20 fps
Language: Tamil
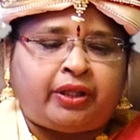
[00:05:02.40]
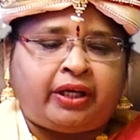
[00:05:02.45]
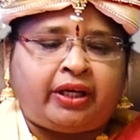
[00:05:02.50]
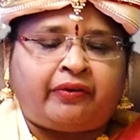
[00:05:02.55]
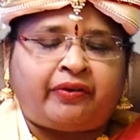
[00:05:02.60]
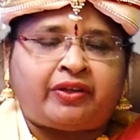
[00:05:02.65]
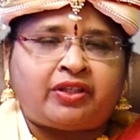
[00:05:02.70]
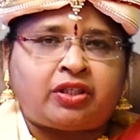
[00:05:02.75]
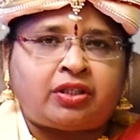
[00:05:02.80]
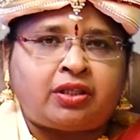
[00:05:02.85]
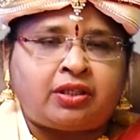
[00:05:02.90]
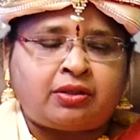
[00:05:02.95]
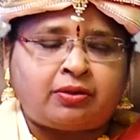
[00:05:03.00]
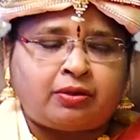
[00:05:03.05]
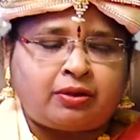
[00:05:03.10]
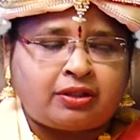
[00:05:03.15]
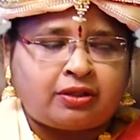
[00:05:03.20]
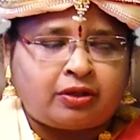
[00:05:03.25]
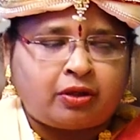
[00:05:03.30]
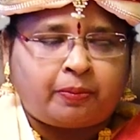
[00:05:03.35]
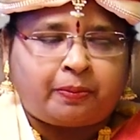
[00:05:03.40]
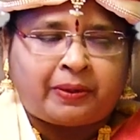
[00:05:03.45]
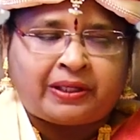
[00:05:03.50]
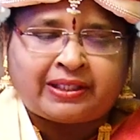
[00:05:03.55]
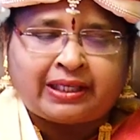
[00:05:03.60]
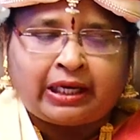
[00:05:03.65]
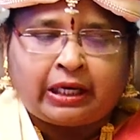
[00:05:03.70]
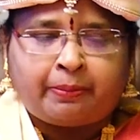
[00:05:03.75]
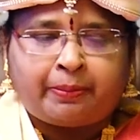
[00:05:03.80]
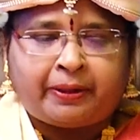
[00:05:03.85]
ஒதுக்கி வச்சுட்டு சுறுசுறுப்பாக
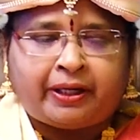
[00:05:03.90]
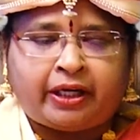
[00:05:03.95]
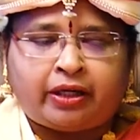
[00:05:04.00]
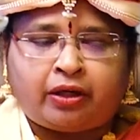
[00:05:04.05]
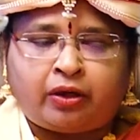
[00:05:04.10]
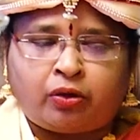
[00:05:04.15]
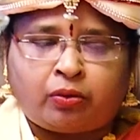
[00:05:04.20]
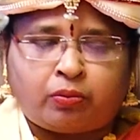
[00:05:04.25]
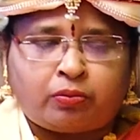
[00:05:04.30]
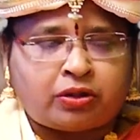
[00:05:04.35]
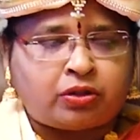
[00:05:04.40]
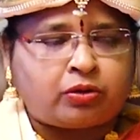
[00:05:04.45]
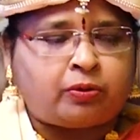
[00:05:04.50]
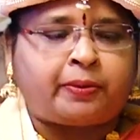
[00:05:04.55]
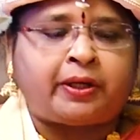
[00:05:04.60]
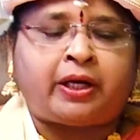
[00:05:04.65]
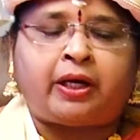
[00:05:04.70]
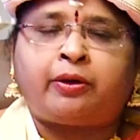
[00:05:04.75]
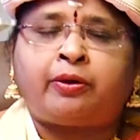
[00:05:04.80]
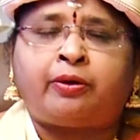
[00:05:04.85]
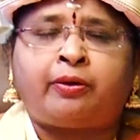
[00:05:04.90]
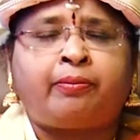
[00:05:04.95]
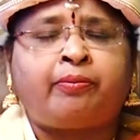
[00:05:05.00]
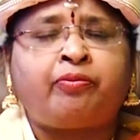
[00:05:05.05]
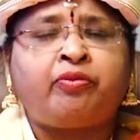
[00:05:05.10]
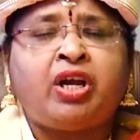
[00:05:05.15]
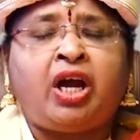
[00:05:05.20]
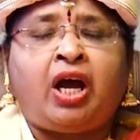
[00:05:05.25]
செயல்பட்டிங்கன்னா ரொம்ப சூப்பராக இருக்கும்